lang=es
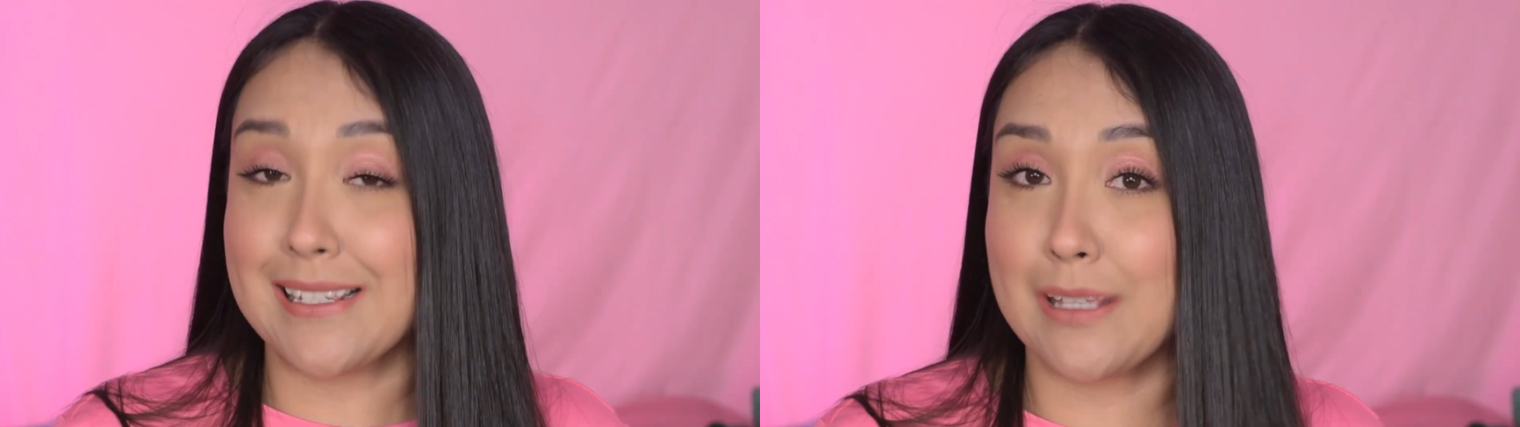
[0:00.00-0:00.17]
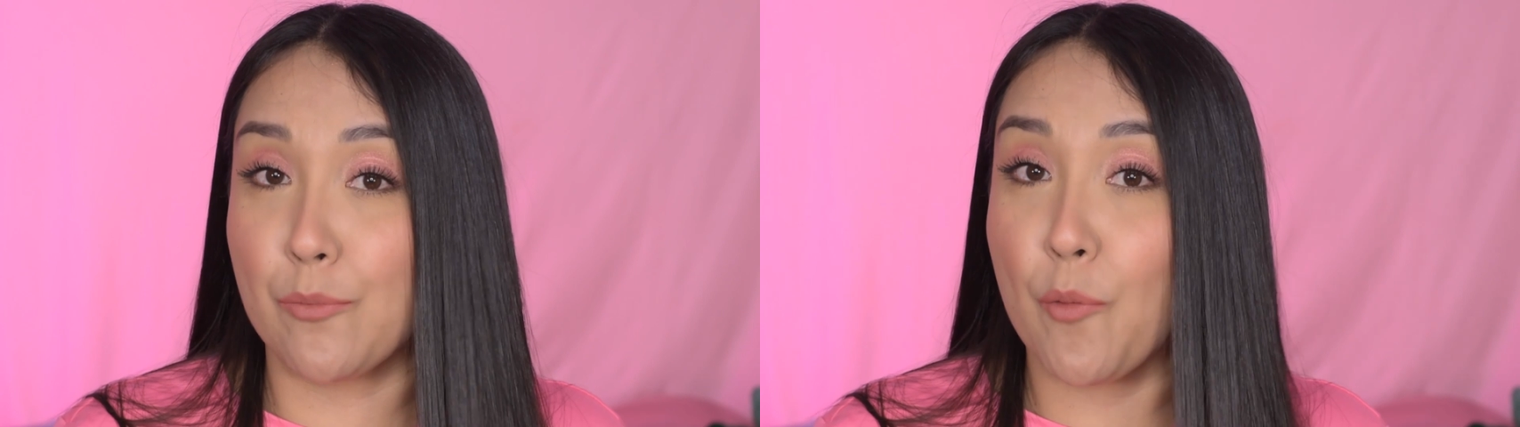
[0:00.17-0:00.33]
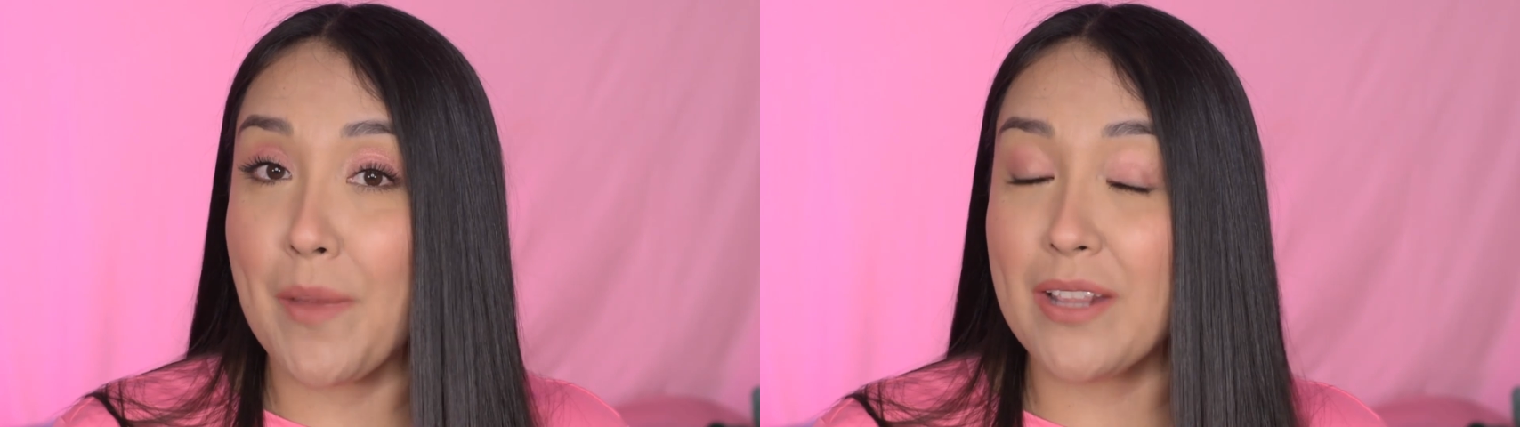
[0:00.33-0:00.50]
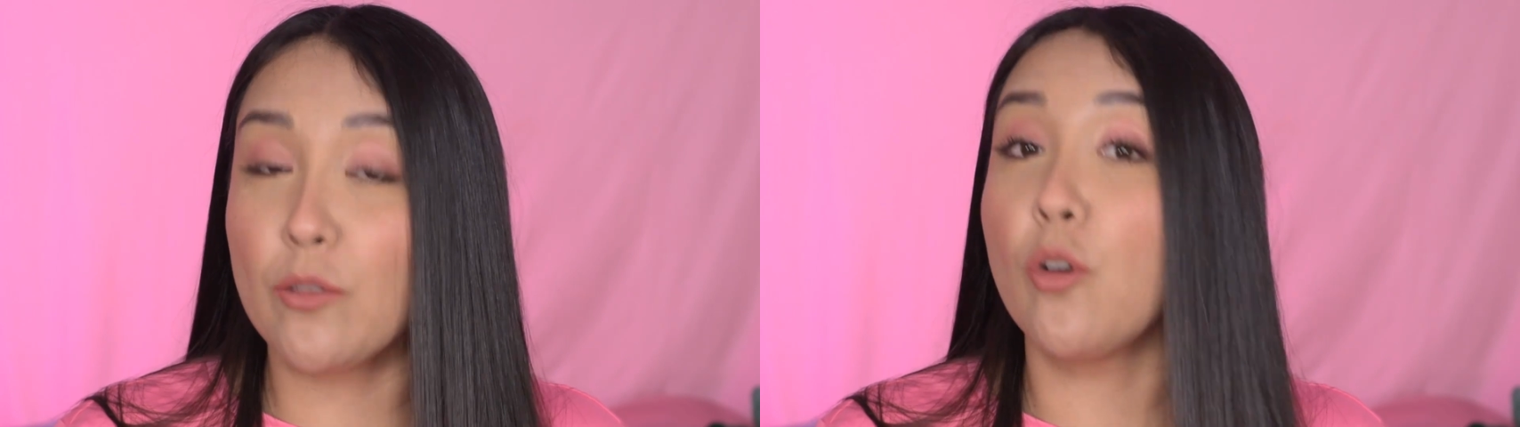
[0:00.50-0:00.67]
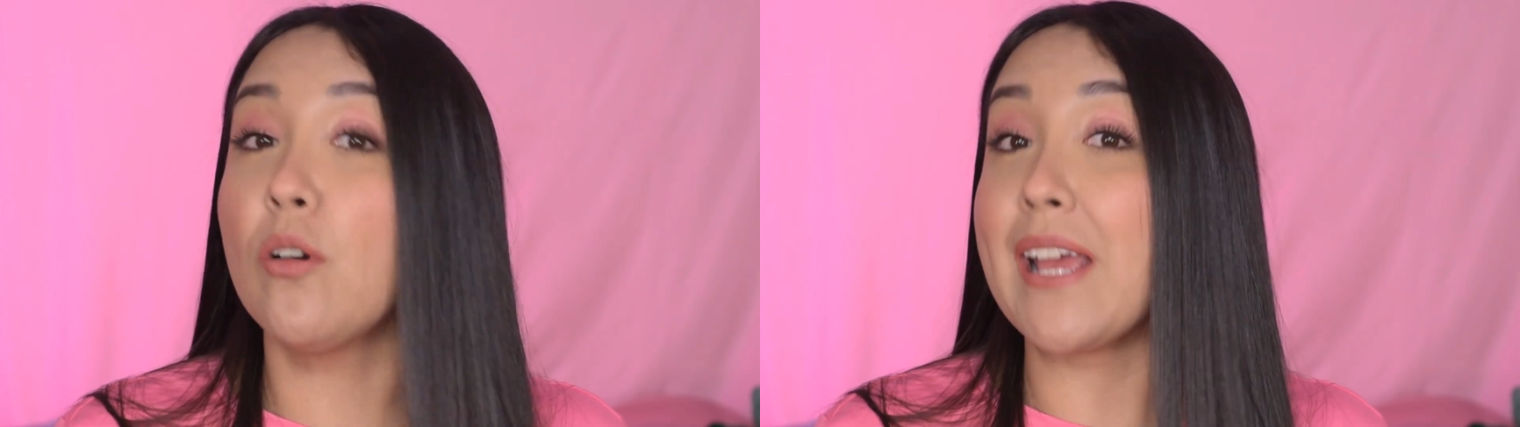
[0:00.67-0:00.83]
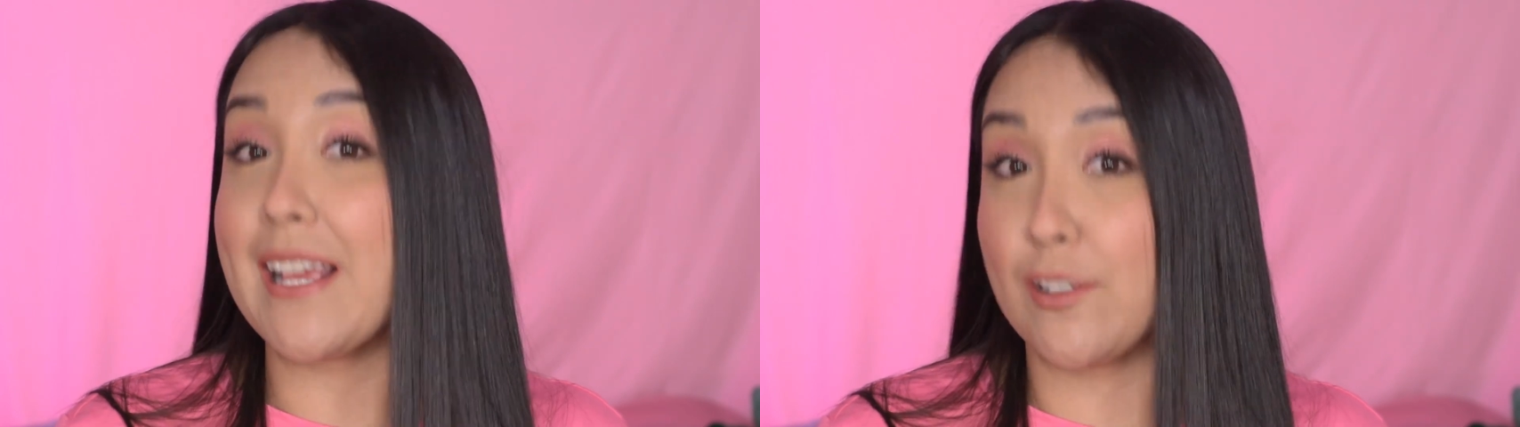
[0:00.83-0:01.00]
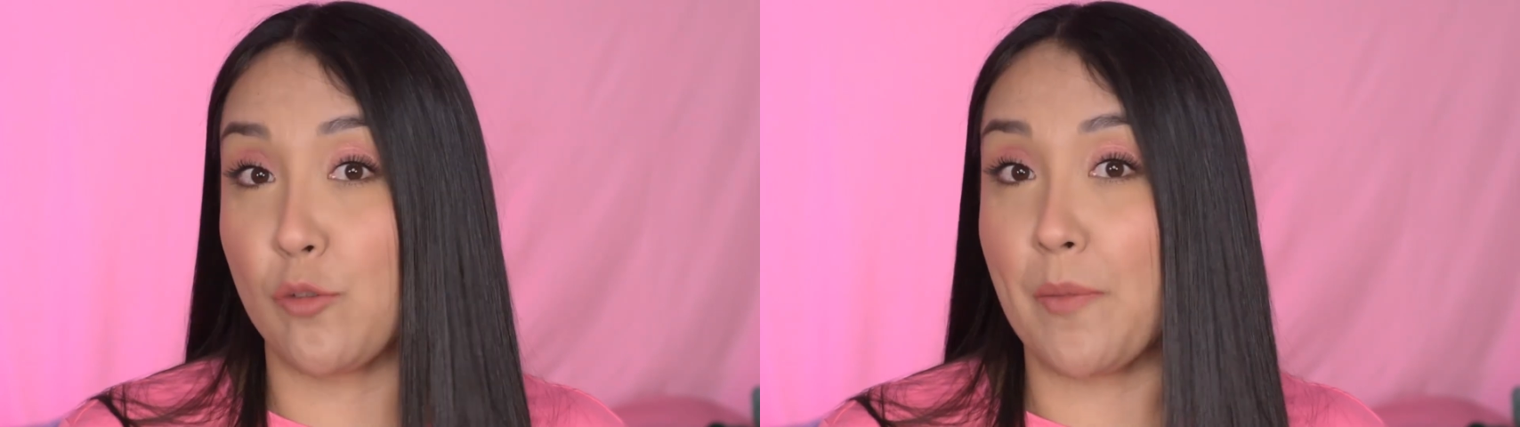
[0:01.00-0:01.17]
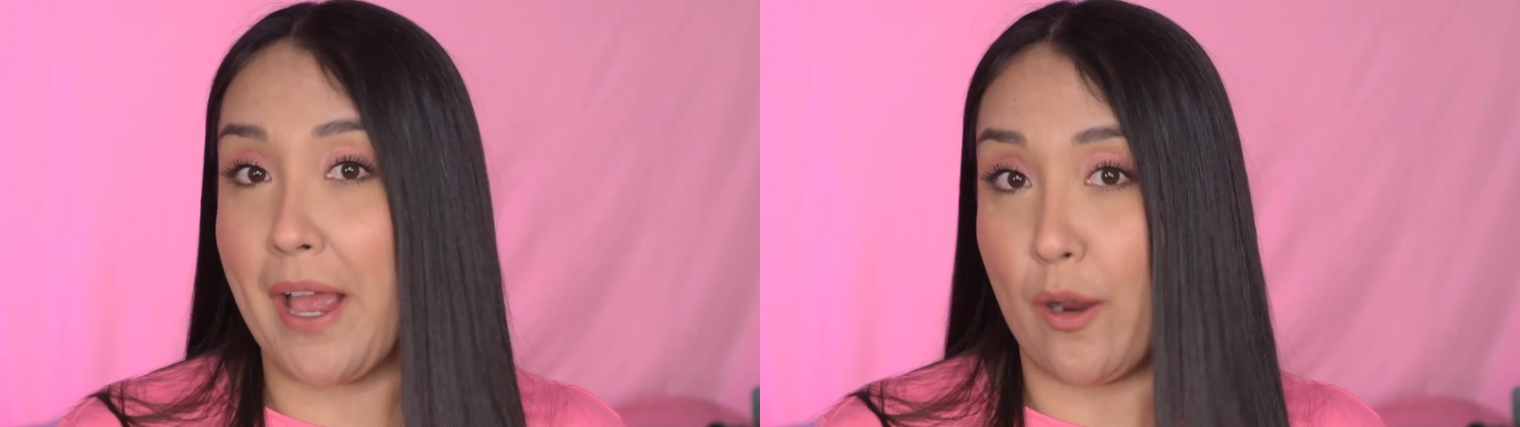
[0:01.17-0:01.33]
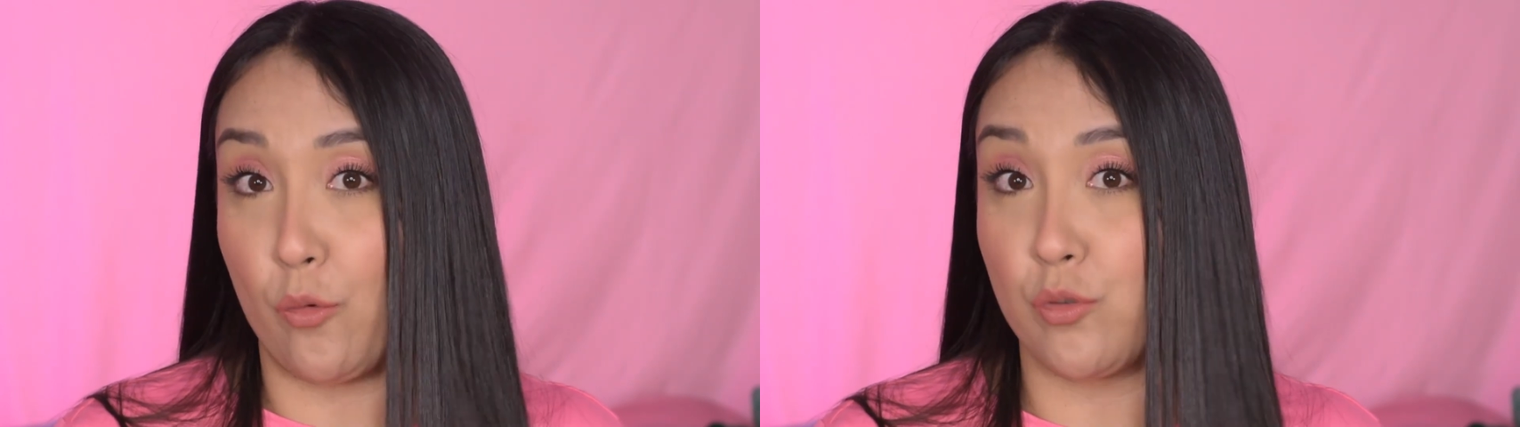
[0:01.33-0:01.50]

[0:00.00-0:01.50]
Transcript: este momento eso me ha